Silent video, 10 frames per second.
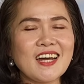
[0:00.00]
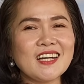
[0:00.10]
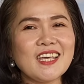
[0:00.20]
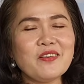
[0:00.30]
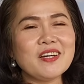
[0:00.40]

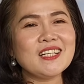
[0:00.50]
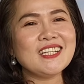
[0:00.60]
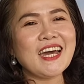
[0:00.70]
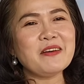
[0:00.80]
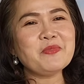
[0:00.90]
thằng giao cách
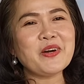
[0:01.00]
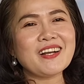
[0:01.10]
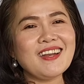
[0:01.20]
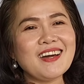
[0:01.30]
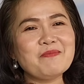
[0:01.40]
cảm
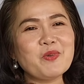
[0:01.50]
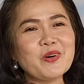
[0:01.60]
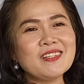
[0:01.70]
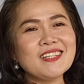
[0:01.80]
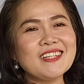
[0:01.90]
hoặc là
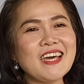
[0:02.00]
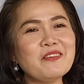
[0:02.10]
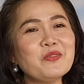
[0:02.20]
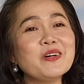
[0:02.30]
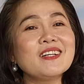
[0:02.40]
một cái sợi
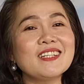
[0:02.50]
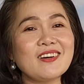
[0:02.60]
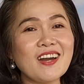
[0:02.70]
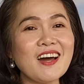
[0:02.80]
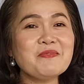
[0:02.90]
dây vô hình
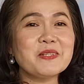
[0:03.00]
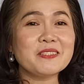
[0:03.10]
nào đó mà